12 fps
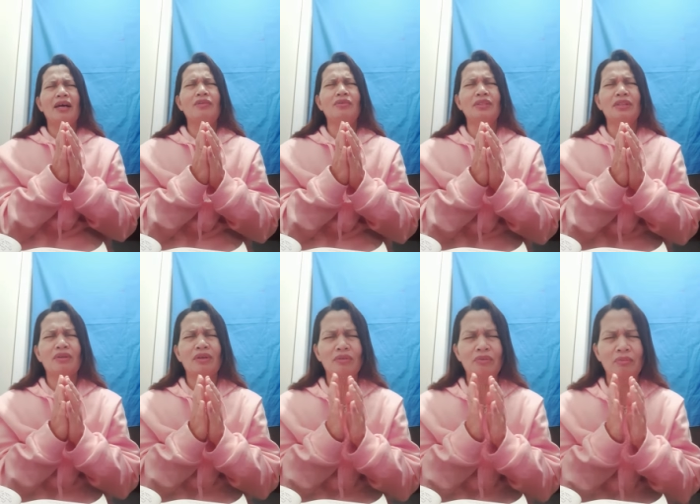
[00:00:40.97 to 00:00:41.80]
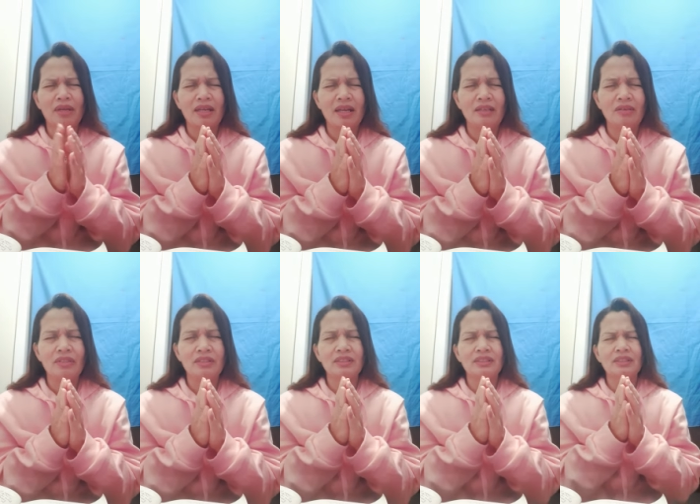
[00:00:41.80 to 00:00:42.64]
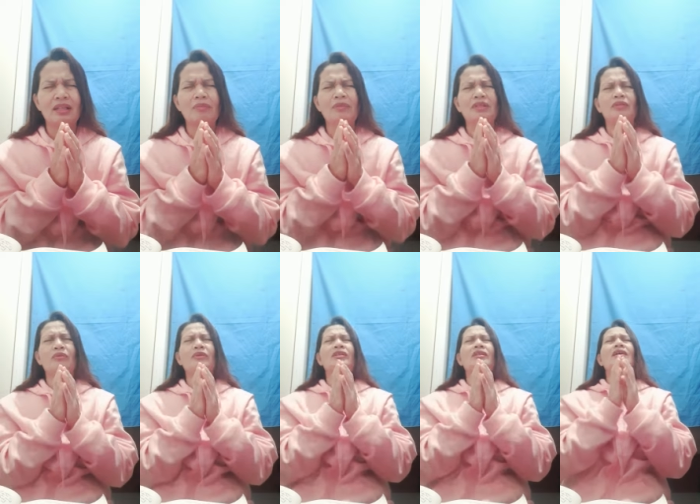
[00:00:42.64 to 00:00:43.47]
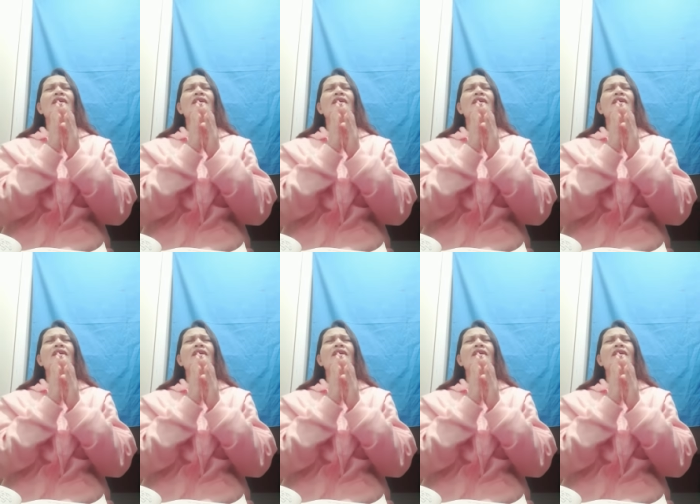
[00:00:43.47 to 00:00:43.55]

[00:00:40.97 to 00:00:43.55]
ayon sa iyong kalooban. Hallelujah. Salamat, Lord.